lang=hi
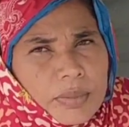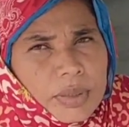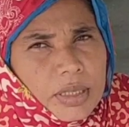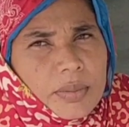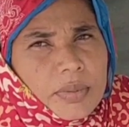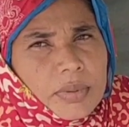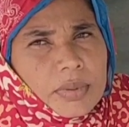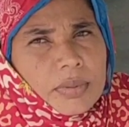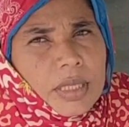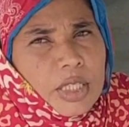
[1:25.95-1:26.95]

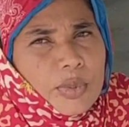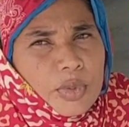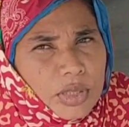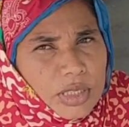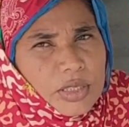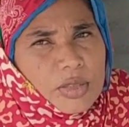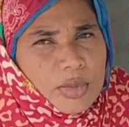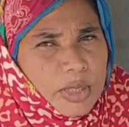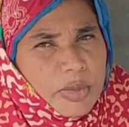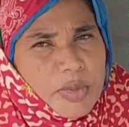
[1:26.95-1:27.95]
मतलब हल्की फुल्की चीज़ तो
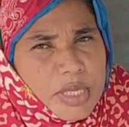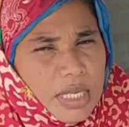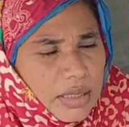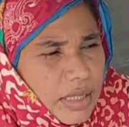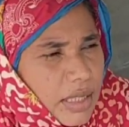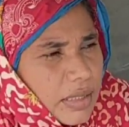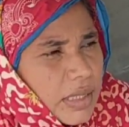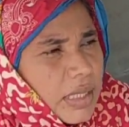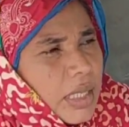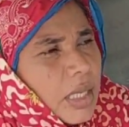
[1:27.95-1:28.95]
मुझे भी पसंद नहीं आती